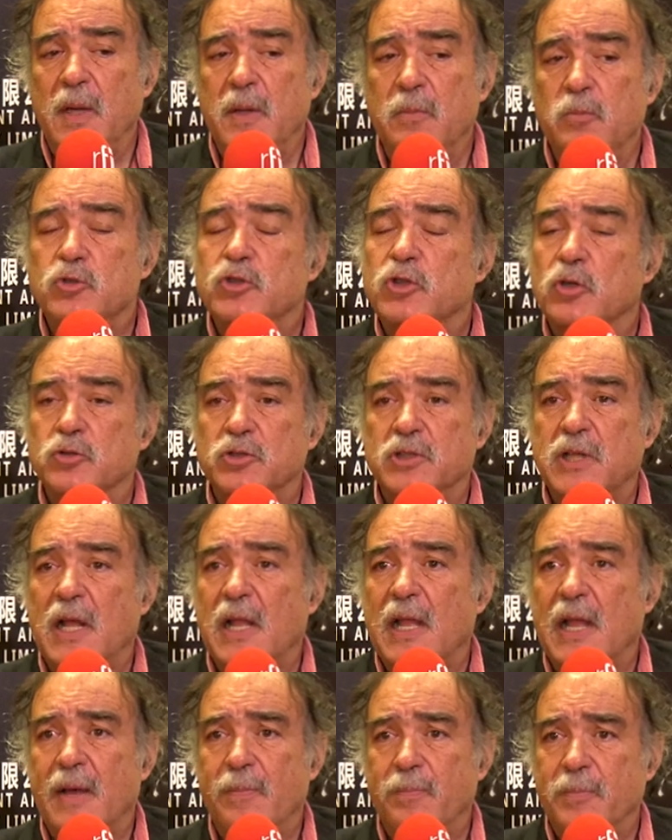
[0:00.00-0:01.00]
a emoção está
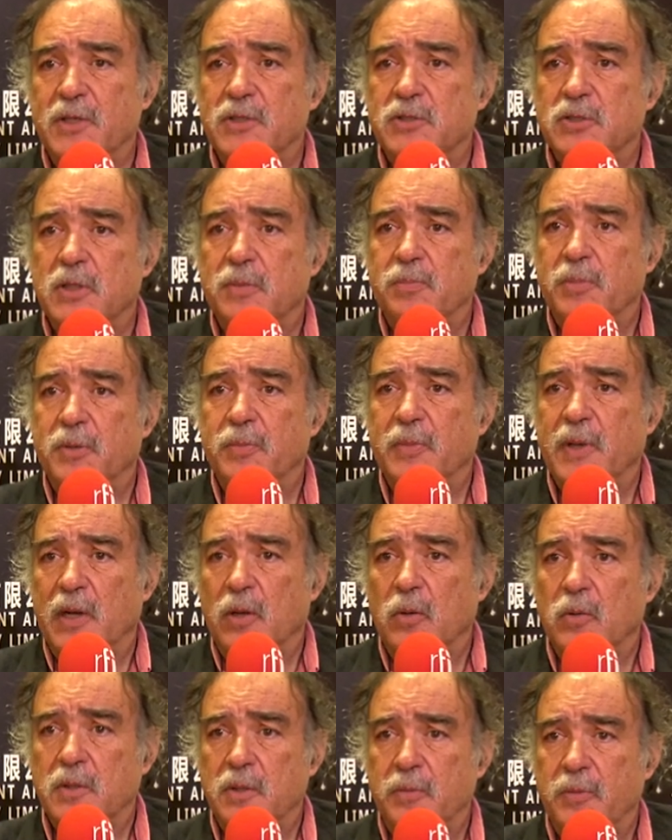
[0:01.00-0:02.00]
lá, penso, da
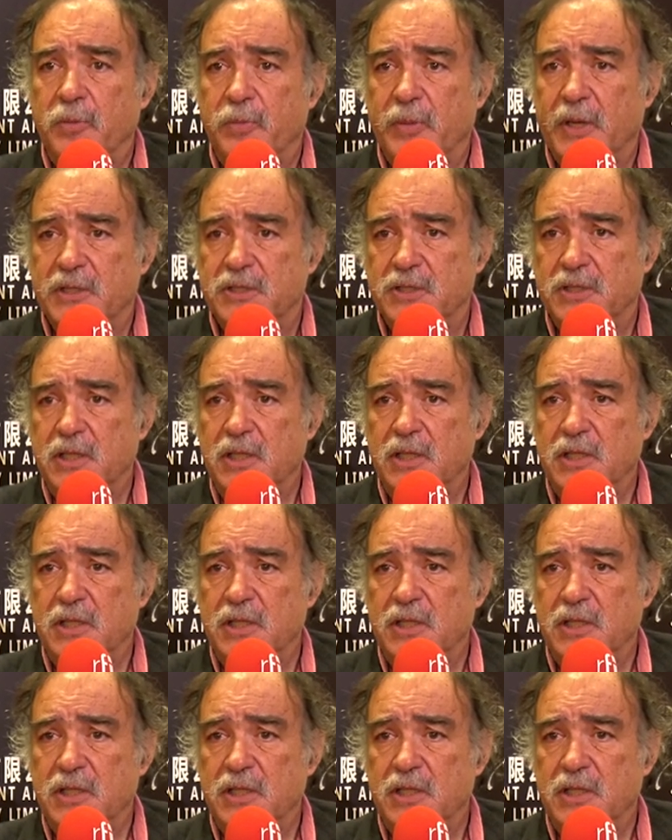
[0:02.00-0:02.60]
primeira à última imagem.